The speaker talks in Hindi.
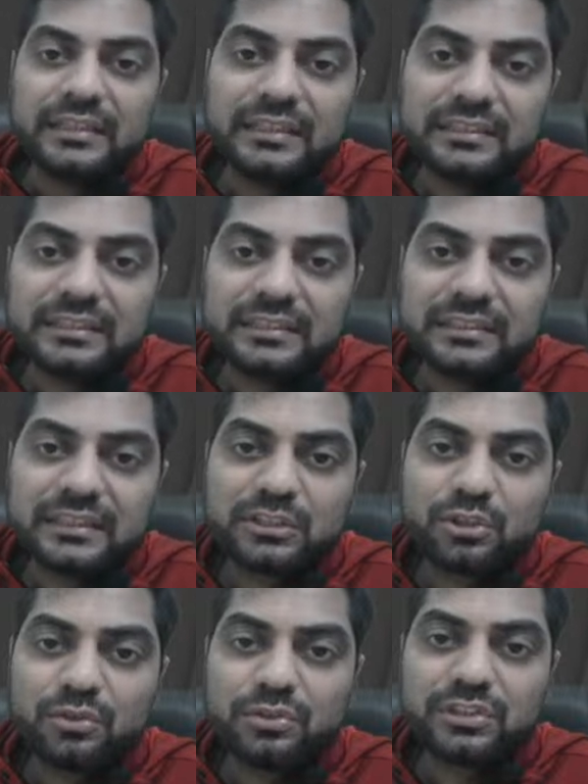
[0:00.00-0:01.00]
दिस इज
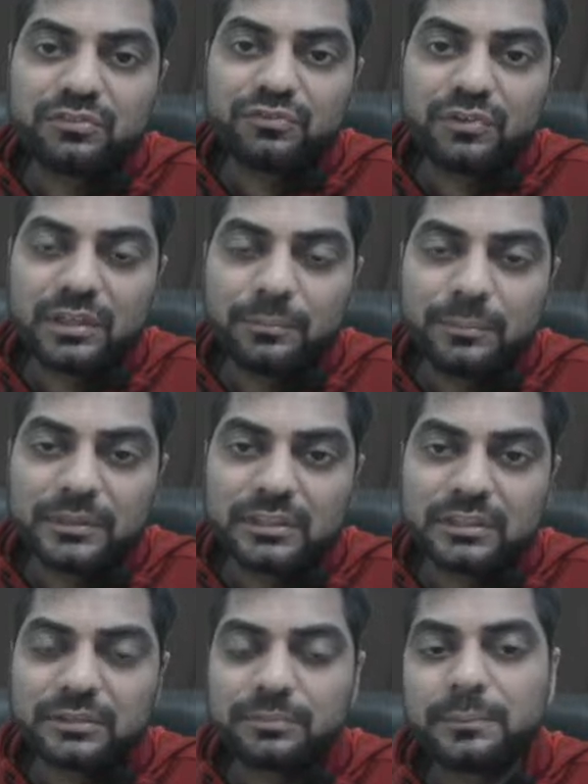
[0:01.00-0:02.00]
एक्सक्लूसिव फॉर द
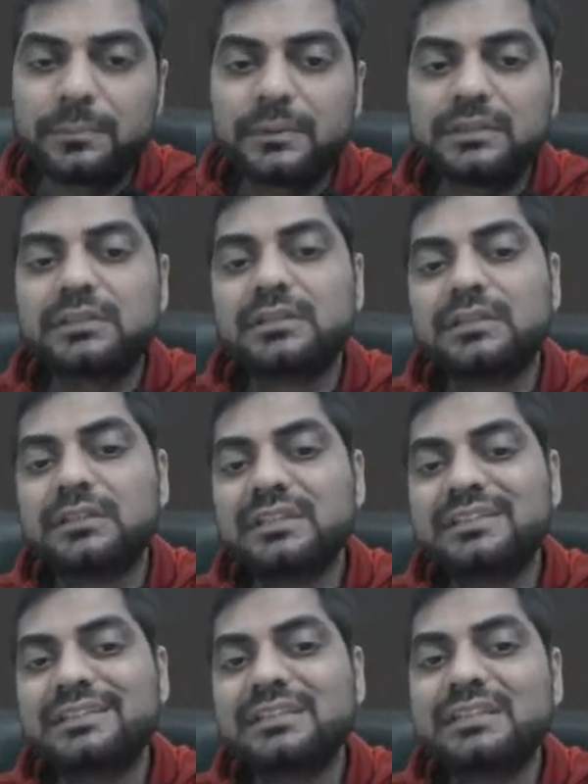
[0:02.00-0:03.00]
बिजनेस पर्पस
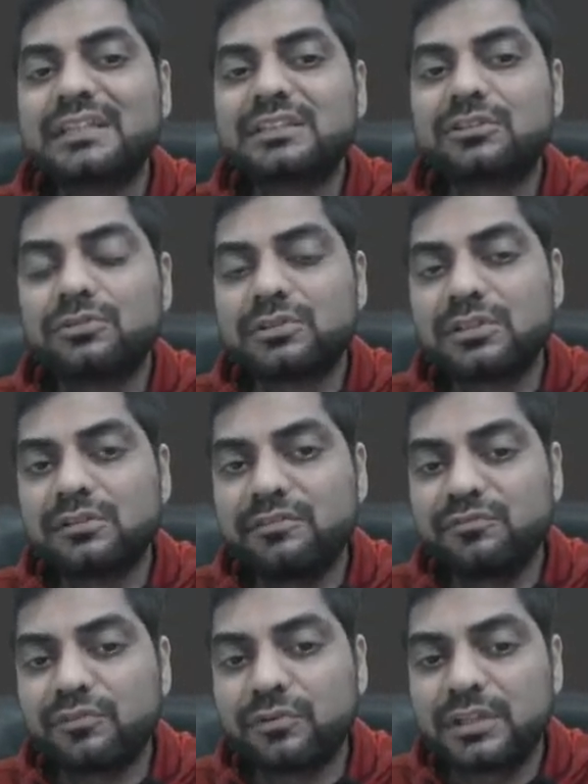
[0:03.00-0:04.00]
दिस इज एक्सक्लूसिवली
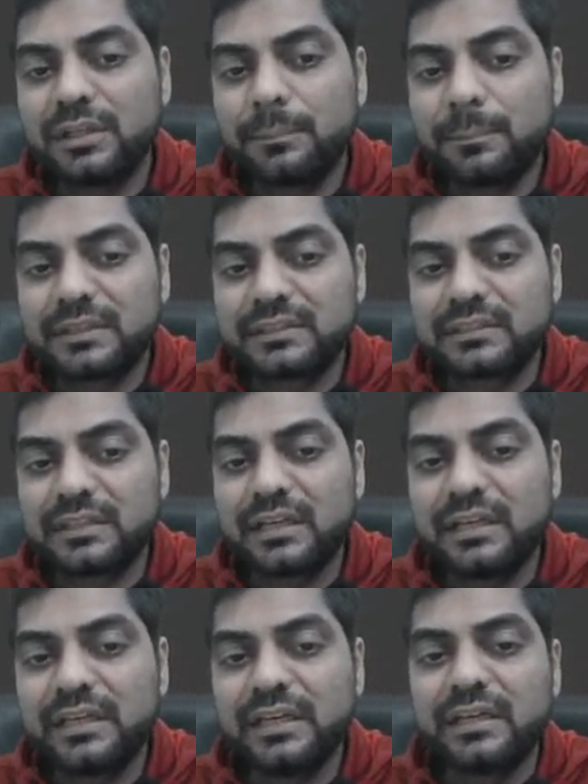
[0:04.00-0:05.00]
फॉर द
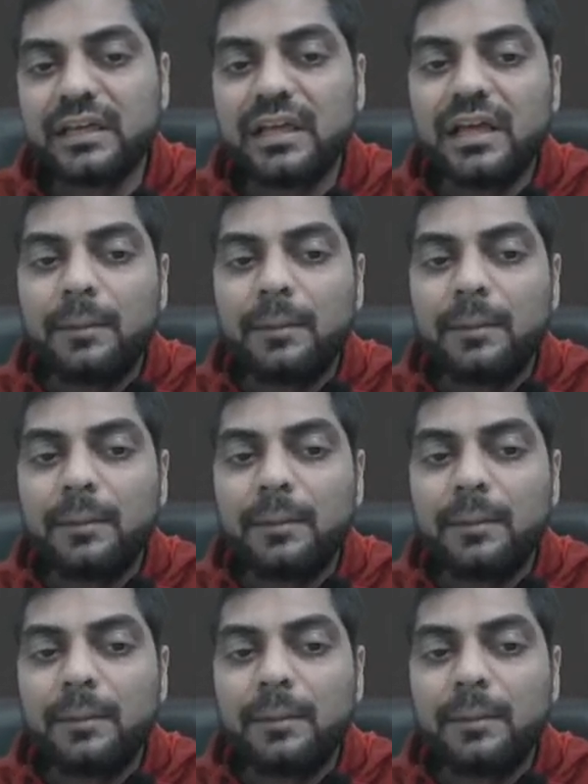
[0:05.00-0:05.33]
पर्सनल नीड